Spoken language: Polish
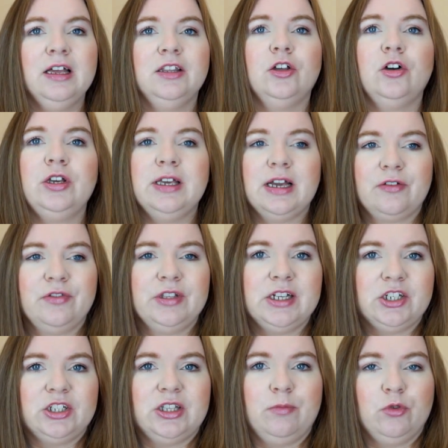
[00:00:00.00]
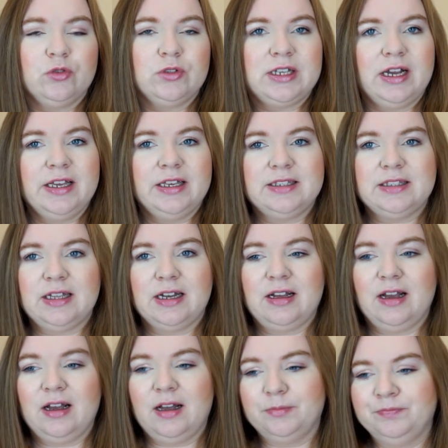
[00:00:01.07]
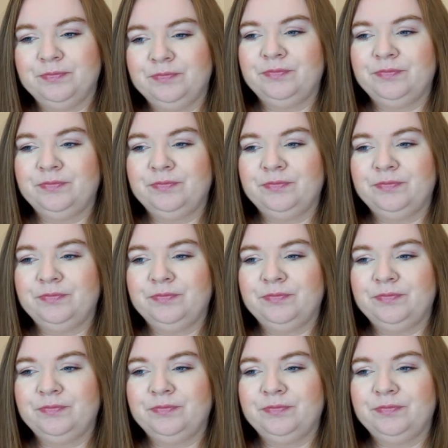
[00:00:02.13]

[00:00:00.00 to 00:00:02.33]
no i jak widać ta bluzka jest taka,